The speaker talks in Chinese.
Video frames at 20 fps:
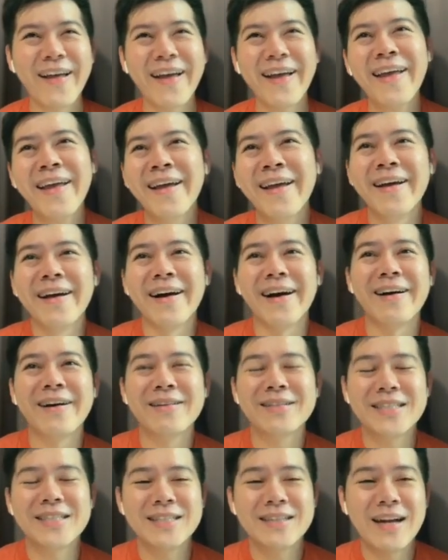OK，
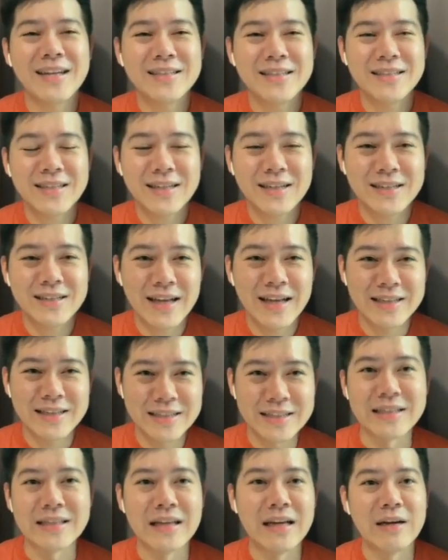呃，既然这个样
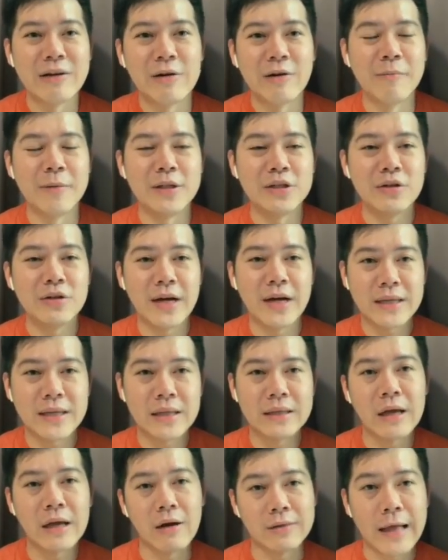子呢，我们就来
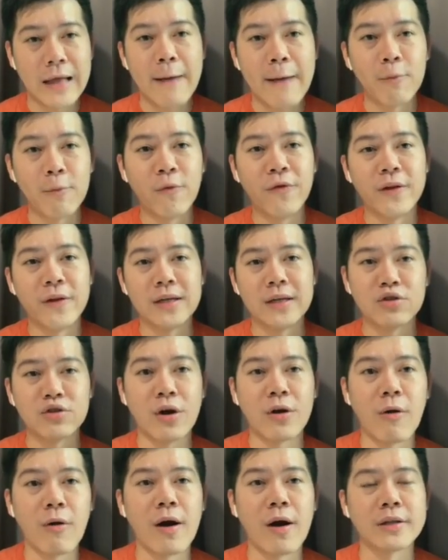探讨大部分的
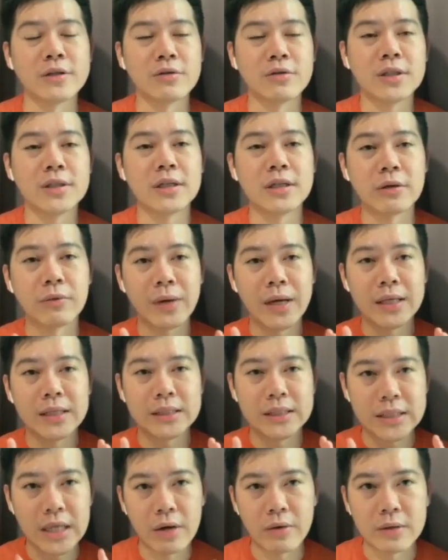状况，就是因为
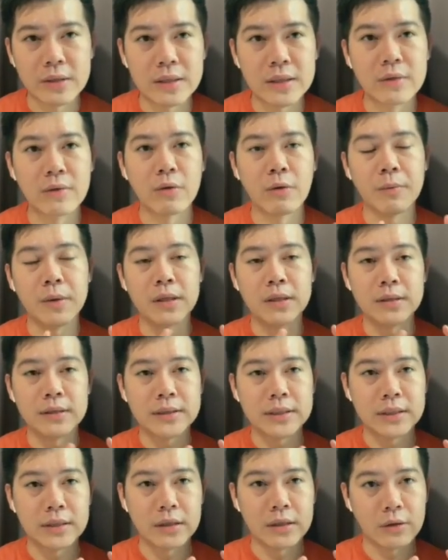交易我们
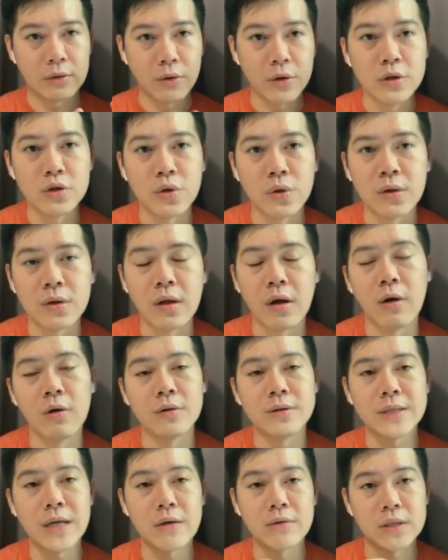的亏损，然
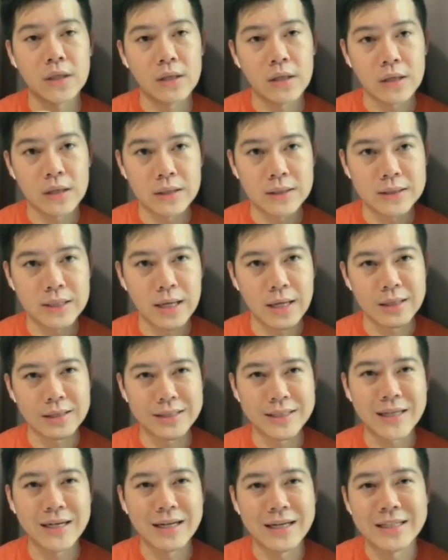后造成的一些
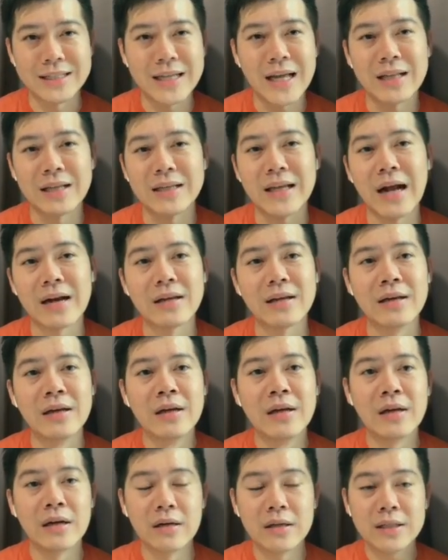心理上的压力，
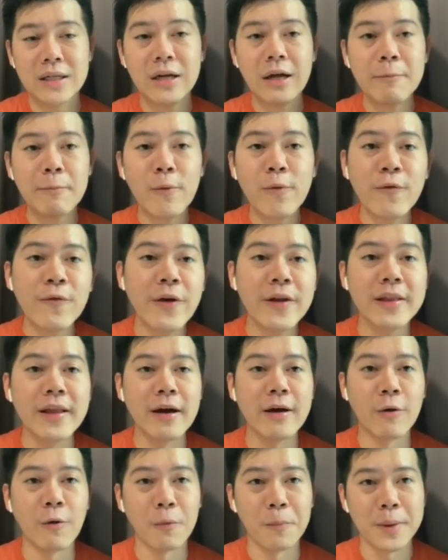而这个部分
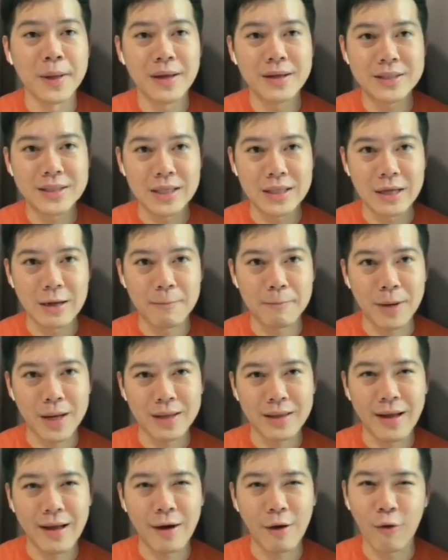呢，我们要怎样把
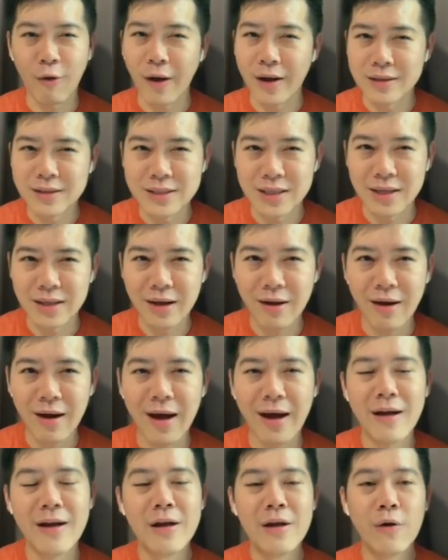它缓解掉
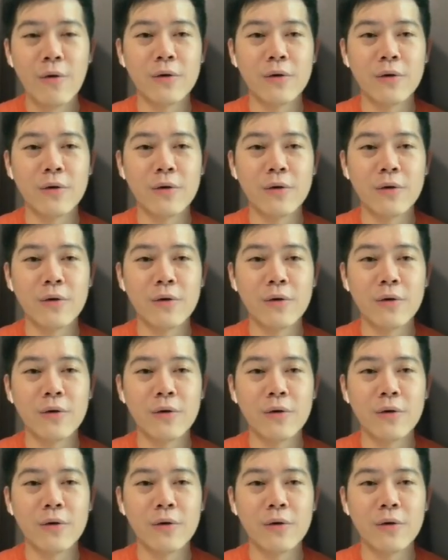哈？